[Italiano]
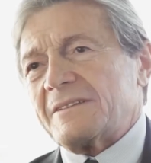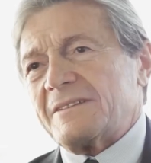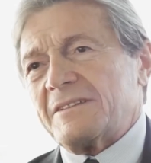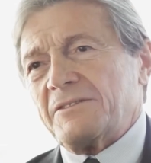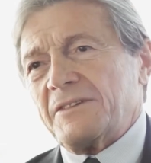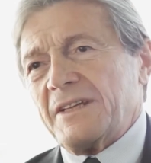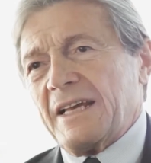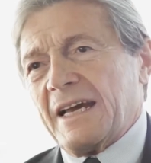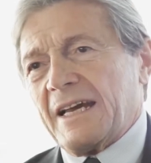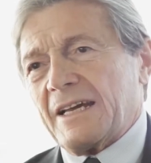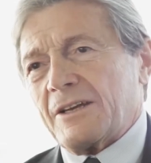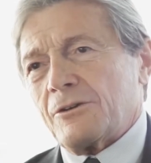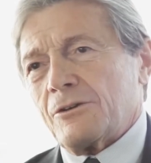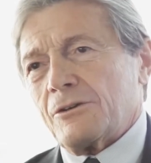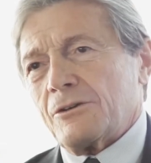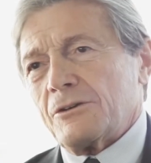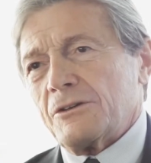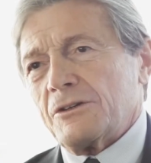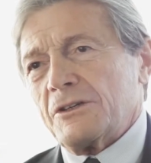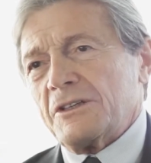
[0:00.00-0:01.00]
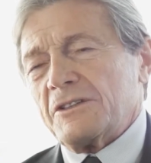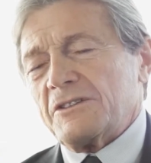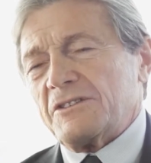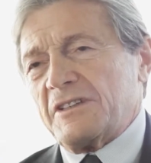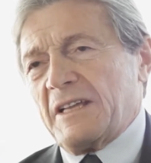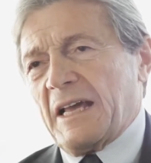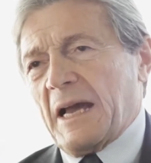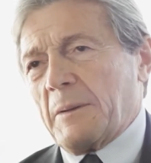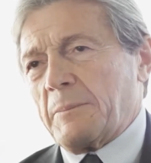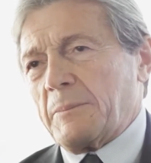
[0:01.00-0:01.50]
zeviano
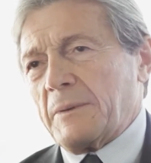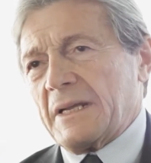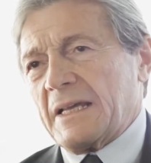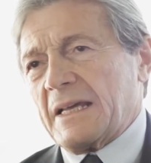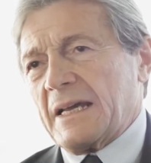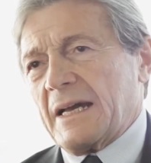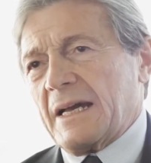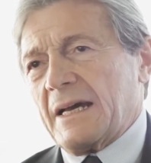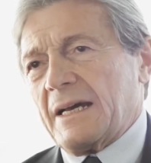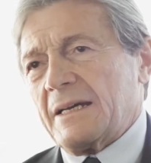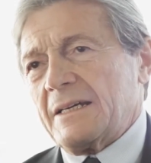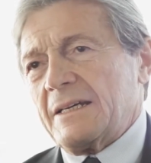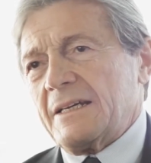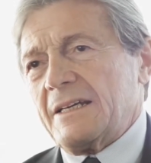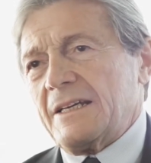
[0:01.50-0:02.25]
si applica